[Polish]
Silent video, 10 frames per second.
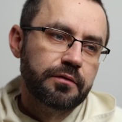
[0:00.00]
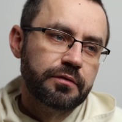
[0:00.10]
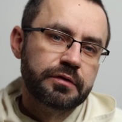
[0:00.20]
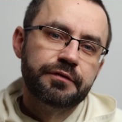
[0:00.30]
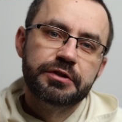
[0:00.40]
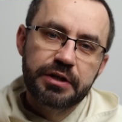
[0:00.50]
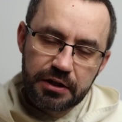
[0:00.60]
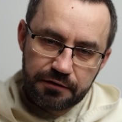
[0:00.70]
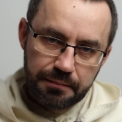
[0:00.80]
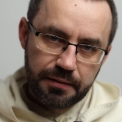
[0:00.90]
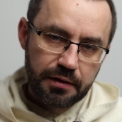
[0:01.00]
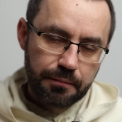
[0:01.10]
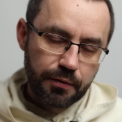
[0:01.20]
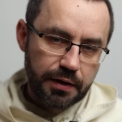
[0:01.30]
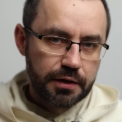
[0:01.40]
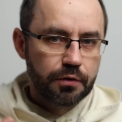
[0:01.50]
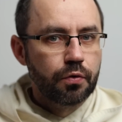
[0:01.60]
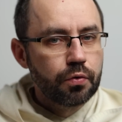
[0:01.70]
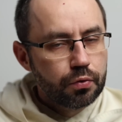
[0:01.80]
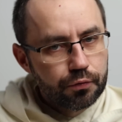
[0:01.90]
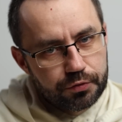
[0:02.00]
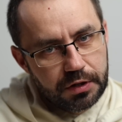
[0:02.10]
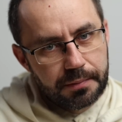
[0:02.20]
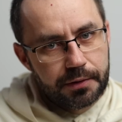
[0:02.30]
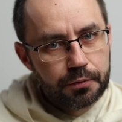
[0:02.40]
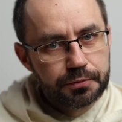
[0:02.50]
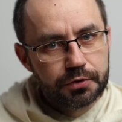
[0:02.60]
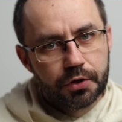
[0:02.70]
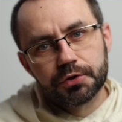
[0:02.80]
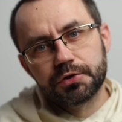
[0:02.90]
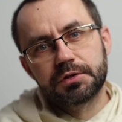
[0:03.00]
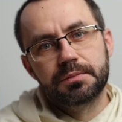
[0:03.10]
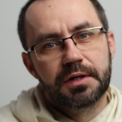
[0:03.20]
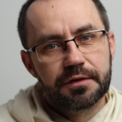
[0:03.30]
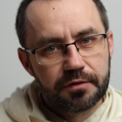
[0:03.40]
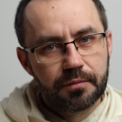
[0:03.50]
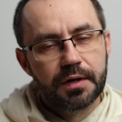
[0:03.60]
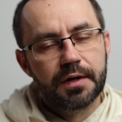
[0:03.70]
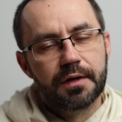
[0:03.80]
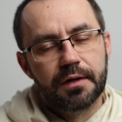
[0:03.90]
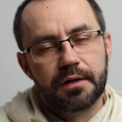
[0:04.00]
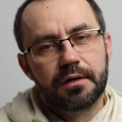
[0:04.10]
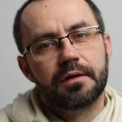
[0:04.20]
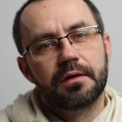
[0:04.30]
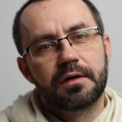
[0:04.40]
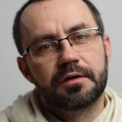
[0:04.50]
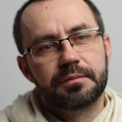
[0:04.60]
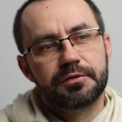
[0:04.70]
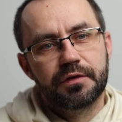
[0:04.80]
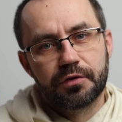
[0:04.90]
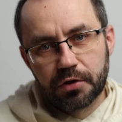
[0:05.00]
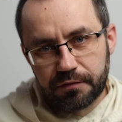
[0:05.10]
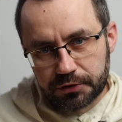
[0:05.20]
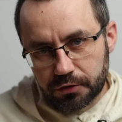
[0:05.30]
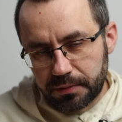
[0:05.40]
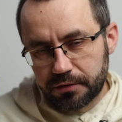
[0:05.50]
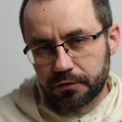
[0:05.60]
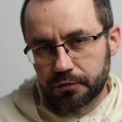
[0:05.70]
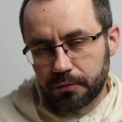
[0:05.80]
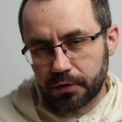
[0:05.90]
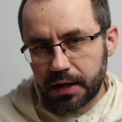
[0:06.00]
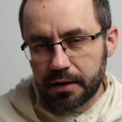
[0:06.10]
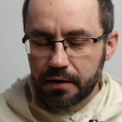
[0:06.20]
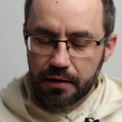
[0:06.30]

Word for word: zwycięstwa Pana Boga i ludów, które będą przychodzić, żeby razem, y, razem świętować obecność Boga,